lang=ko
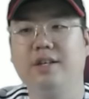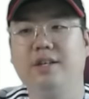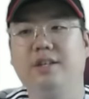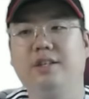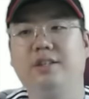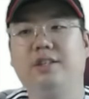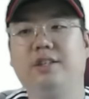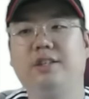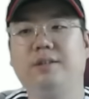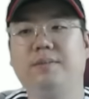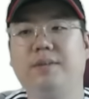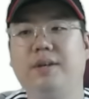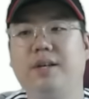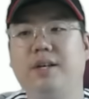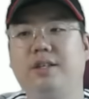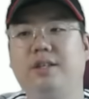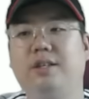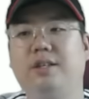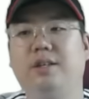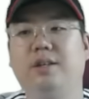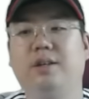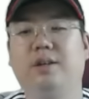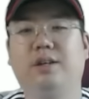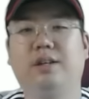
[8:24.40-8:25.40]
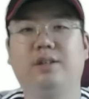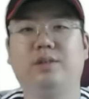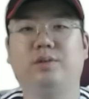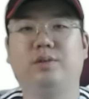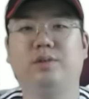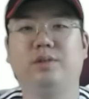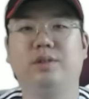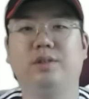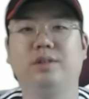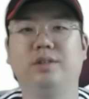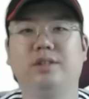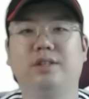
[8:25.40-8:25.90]
팀에 기여할 수
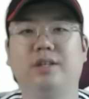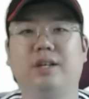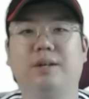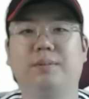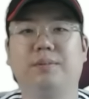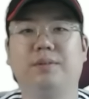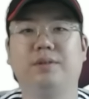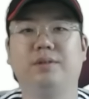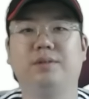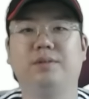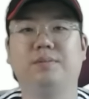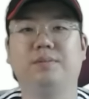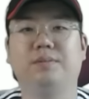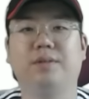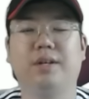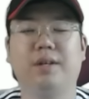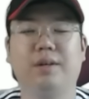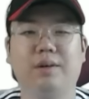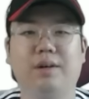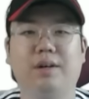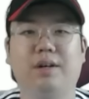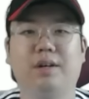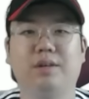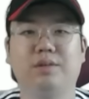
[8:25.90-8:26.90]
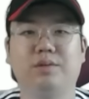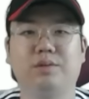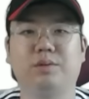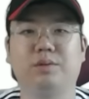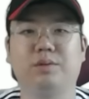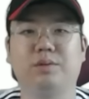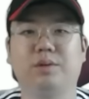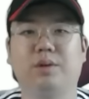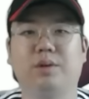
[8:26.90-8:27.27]
있는 장면이 좀 생겨가지고